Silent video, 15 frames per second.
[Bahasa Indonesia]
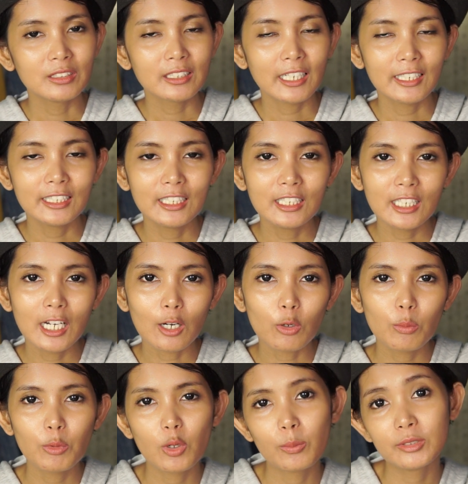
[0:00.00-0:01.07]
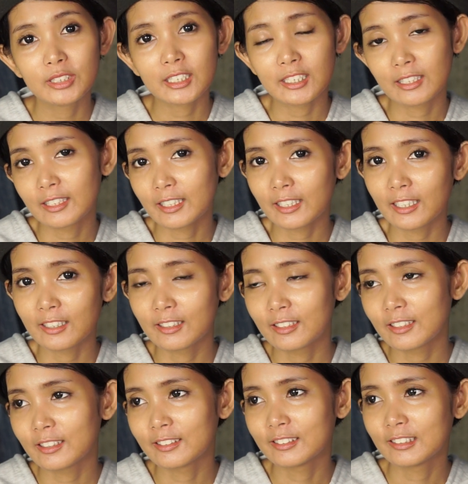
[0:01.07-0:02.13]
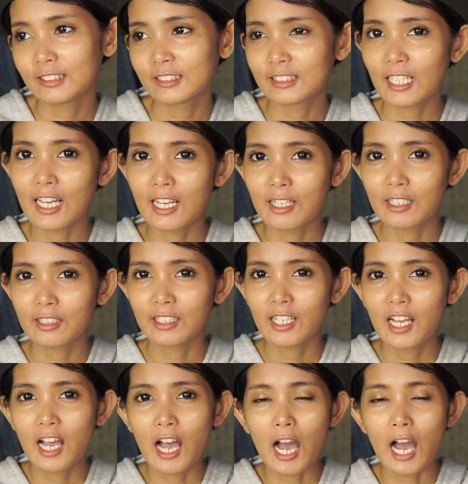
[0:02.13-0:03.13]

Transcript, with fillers: kali ini aku mau menceritakan tentang